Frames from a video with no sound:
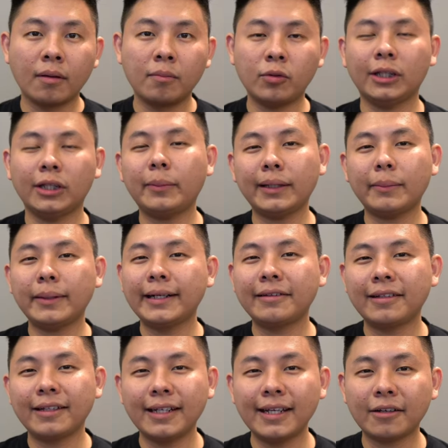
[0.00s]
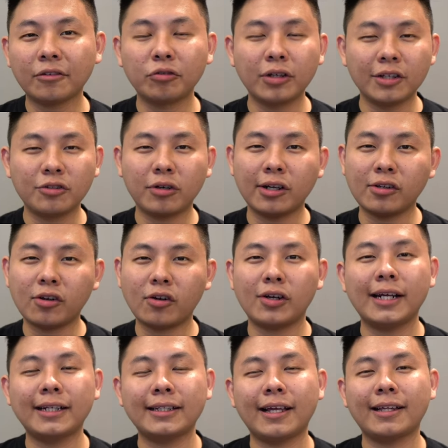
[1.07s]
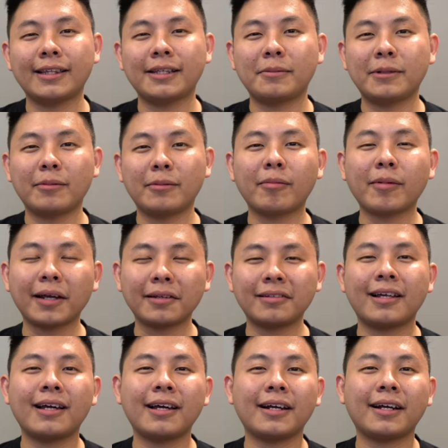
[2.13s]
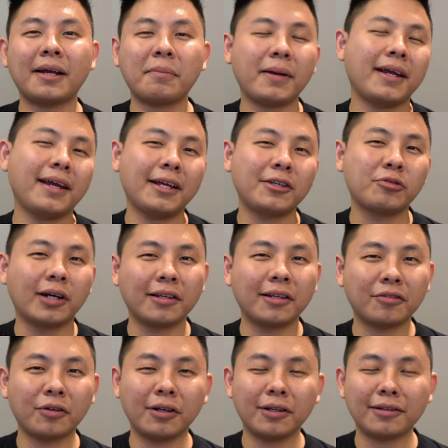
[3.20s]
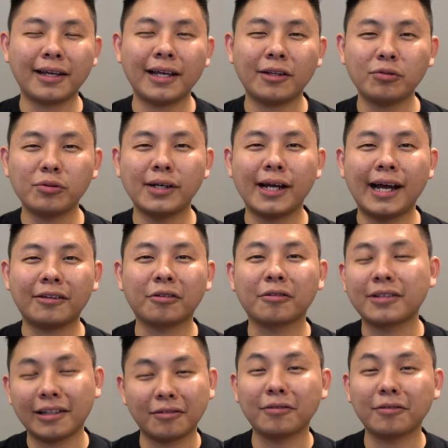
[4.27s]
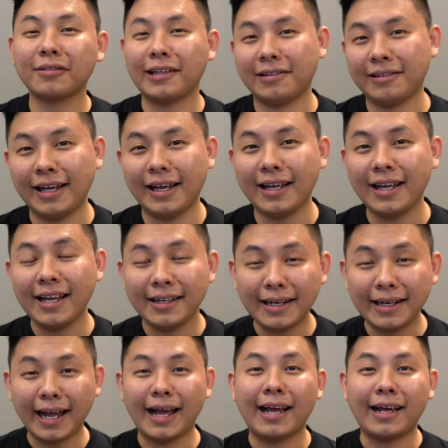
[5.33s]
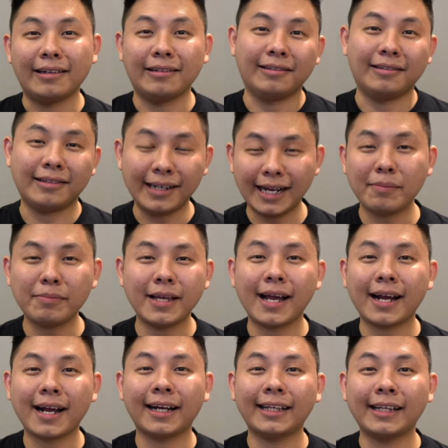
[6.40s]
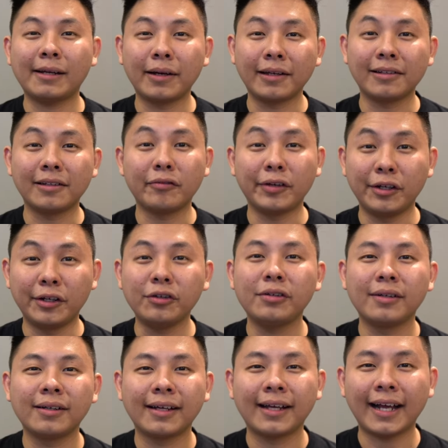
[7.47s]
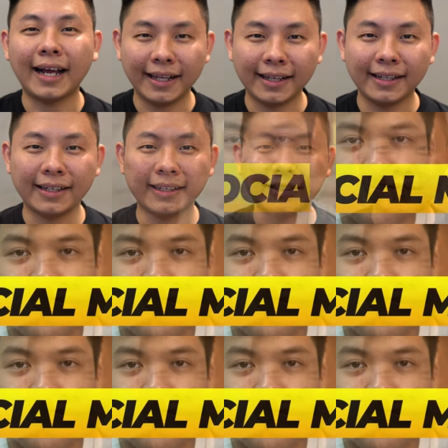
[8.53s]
Buat teman-teman di sini yang sudah jualan online dan teman-teman merasa kenapa ya jualan online saya itu nggak sukses-sukses ya. Nah, selengkapnya akan kita bahas di video kali ini.